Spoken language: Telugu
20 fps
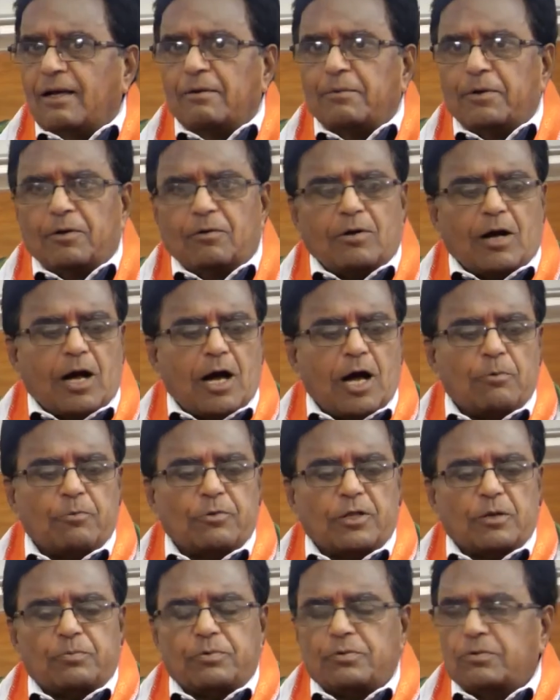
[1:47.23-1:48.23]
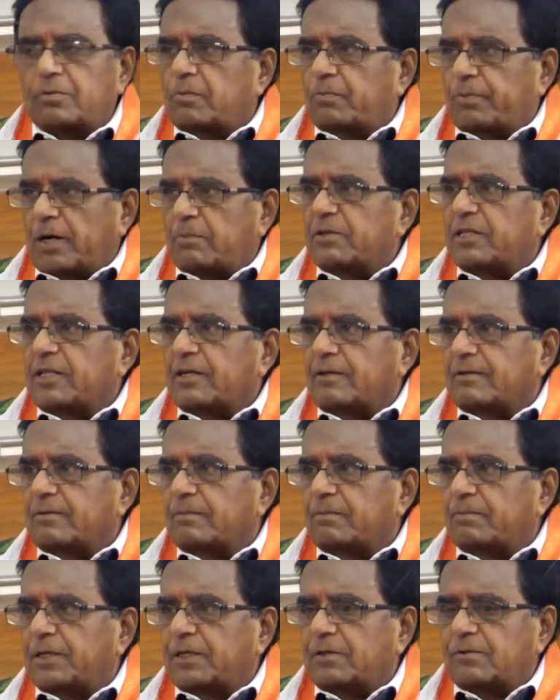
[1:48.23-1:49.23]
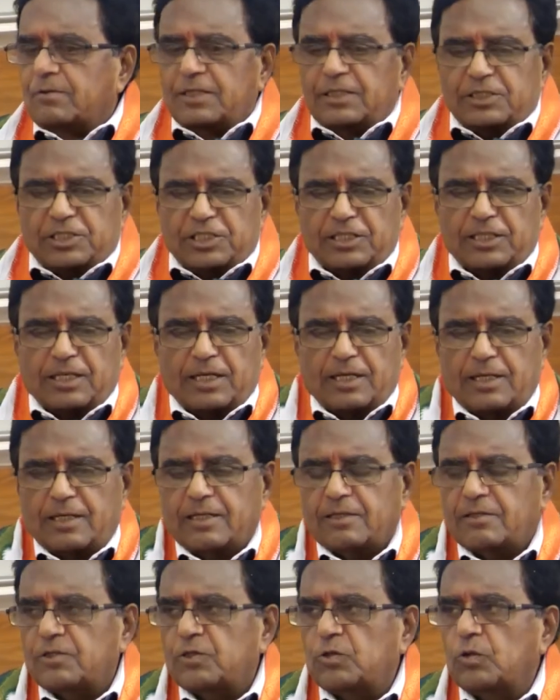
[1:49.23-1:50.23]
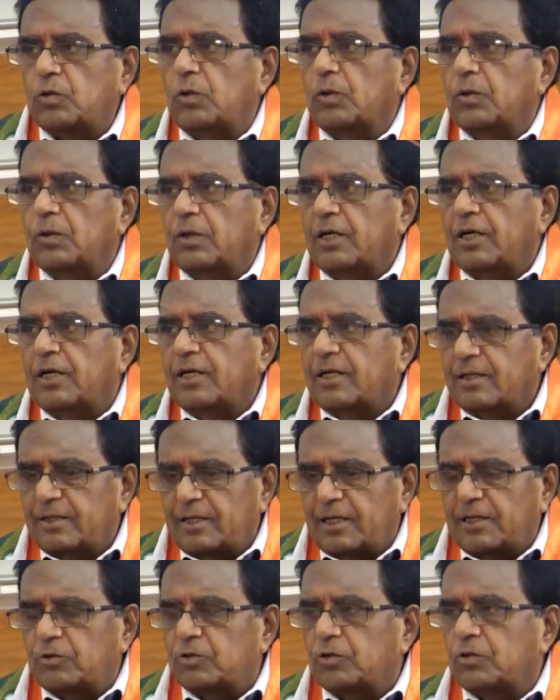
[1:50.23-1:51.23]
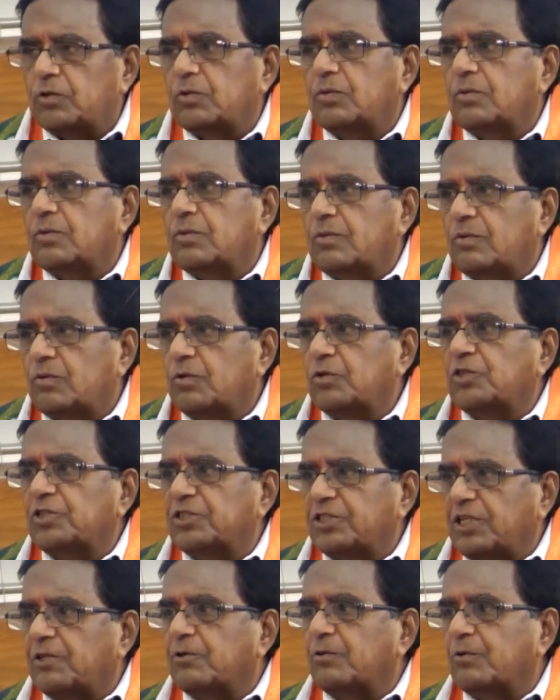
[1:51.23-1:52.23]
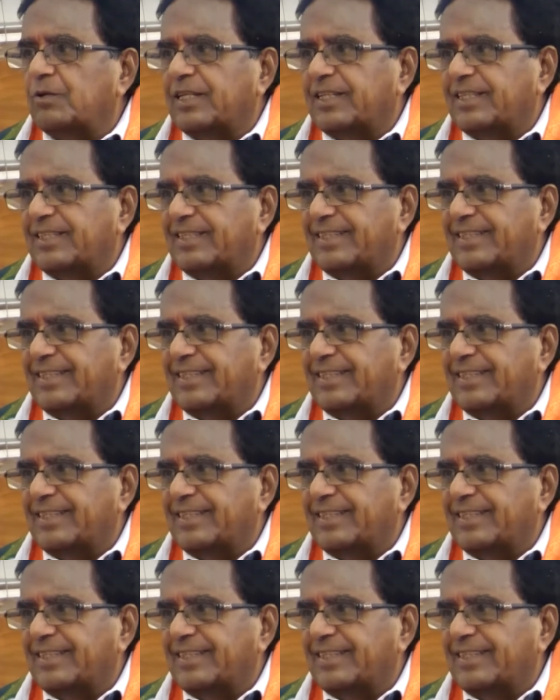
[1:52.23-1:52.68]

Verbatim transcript: మేము ఆముదపు ప్రమిదలు పెట్టుకొని చిన్న స్టూలు దాని చుట్టూ కూర్చొని చదువుకునేది